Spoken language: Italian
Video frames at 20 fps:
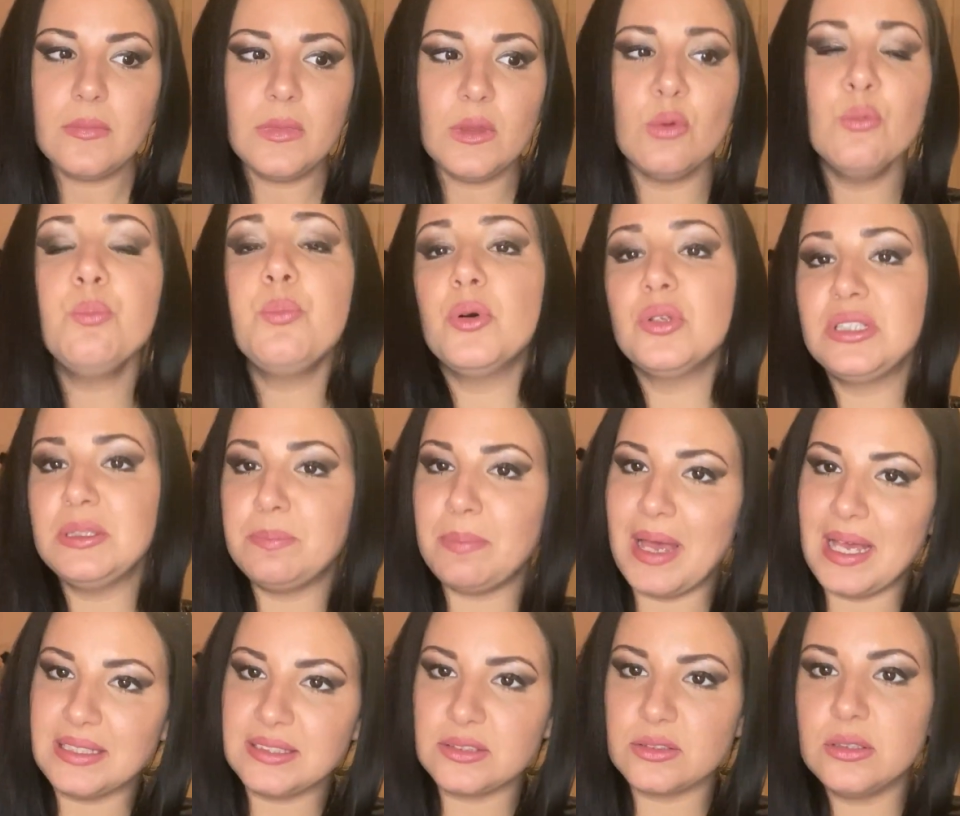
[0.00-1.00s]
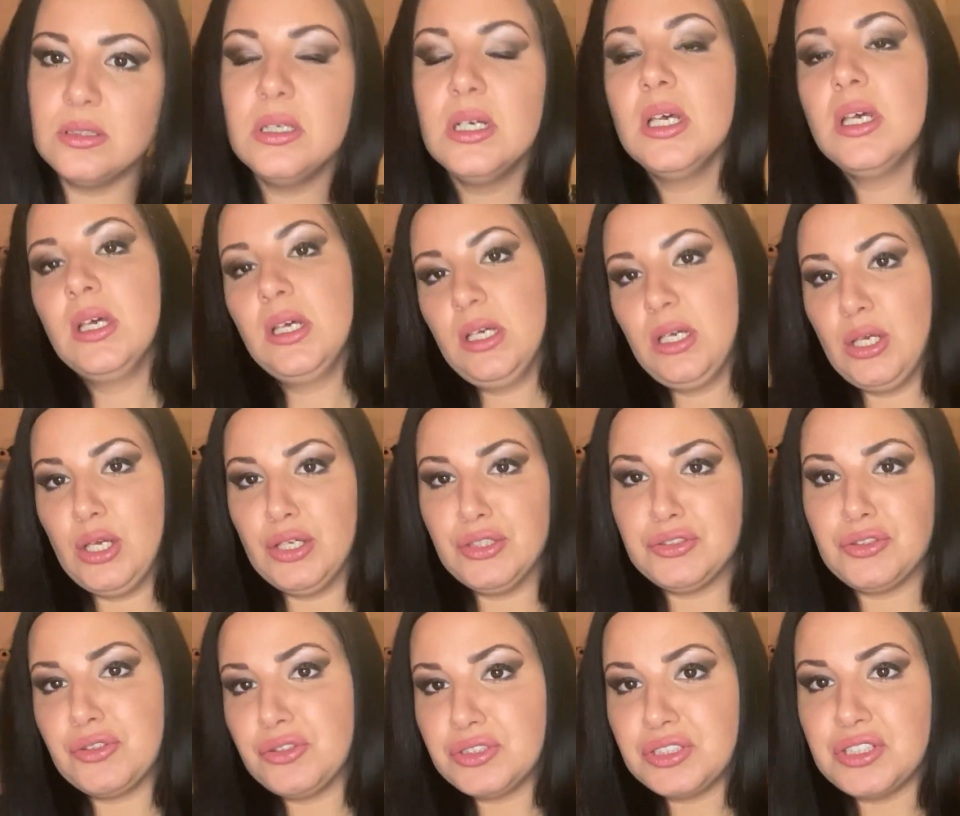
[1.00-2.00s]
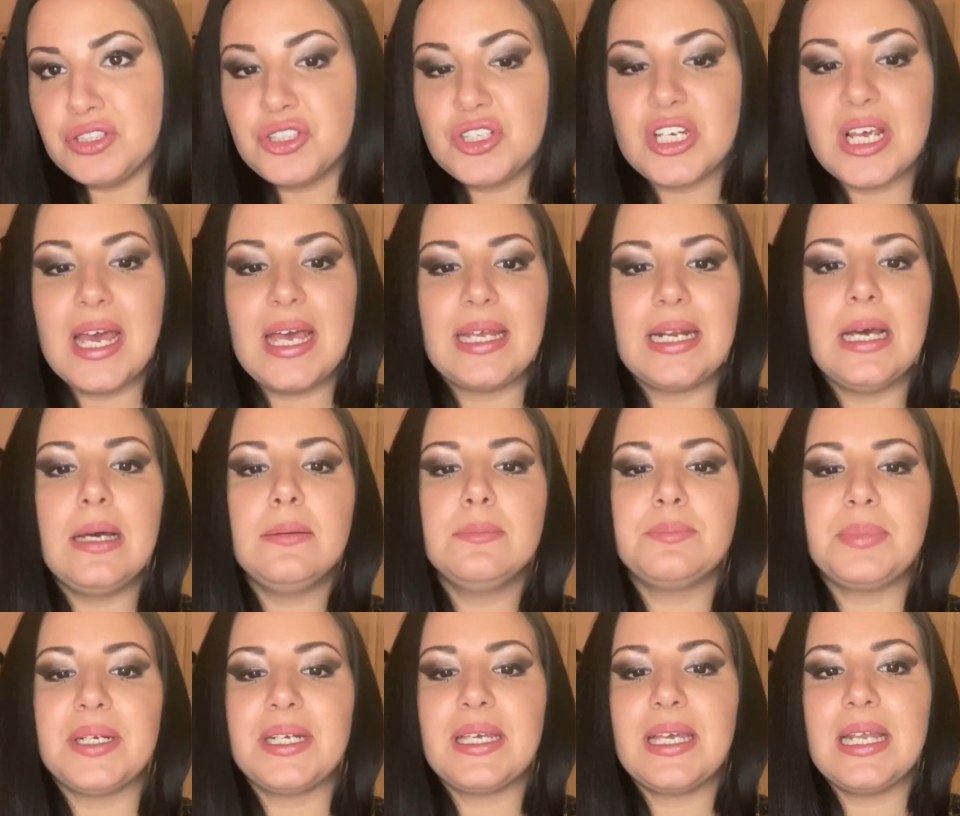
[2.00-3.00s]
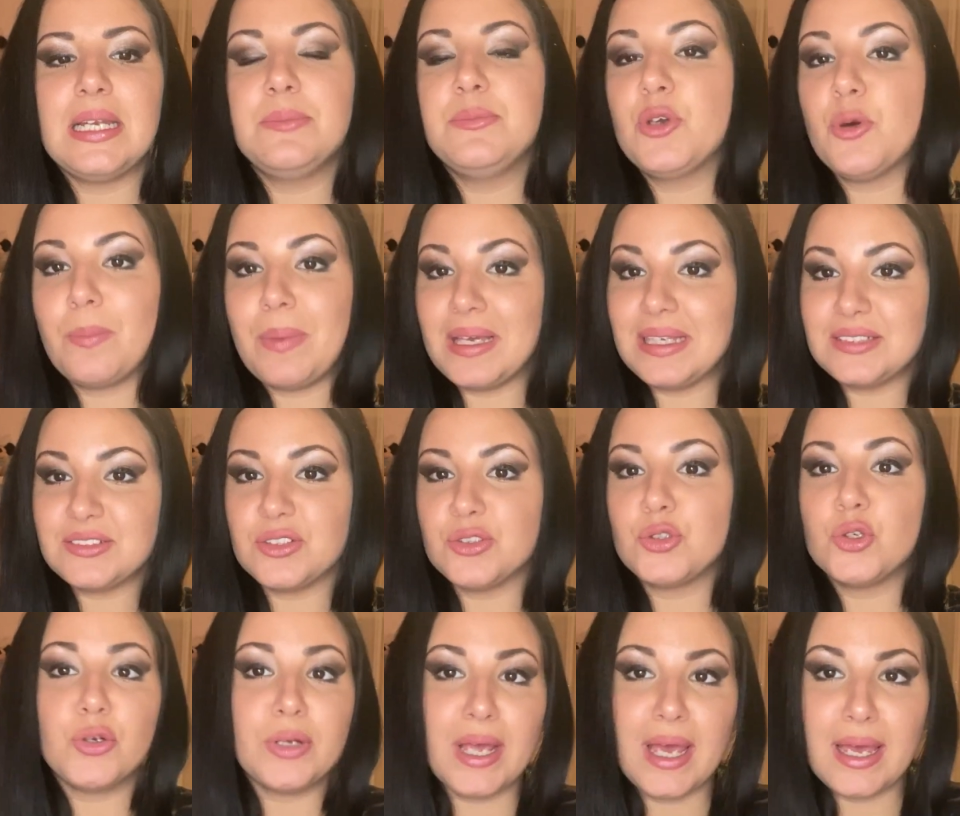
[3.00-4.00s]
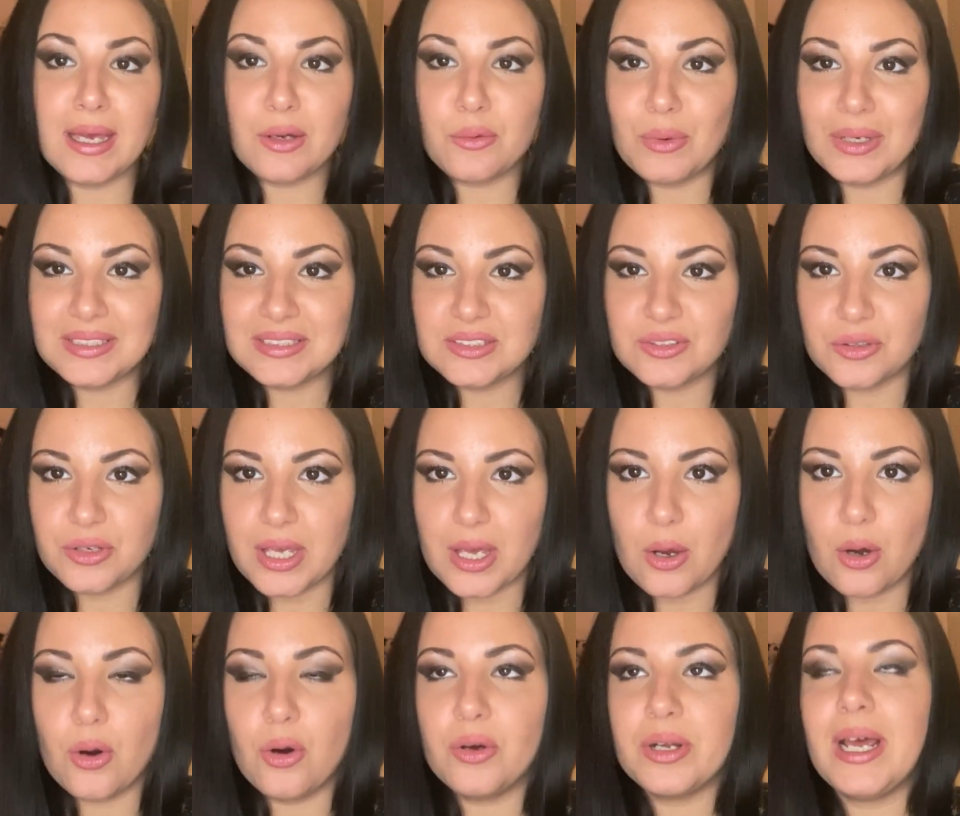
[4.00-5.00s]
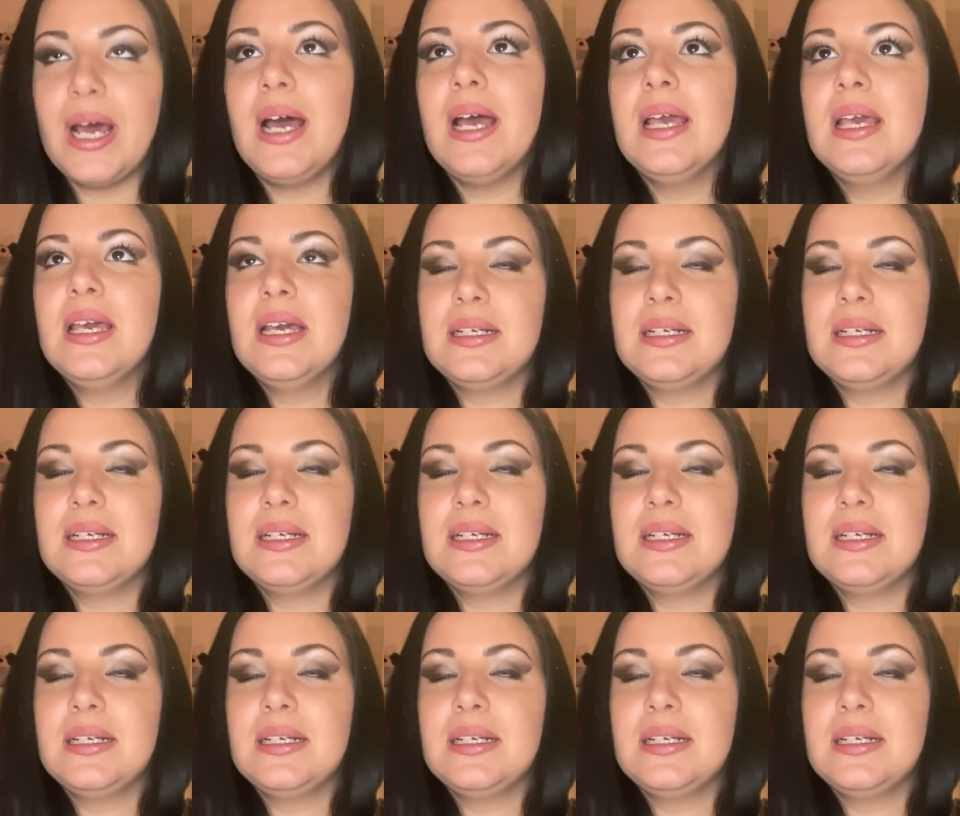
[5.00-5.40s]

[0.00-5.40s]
un po' di peso eh, sono sincera perché il mio peso non è questo che ora.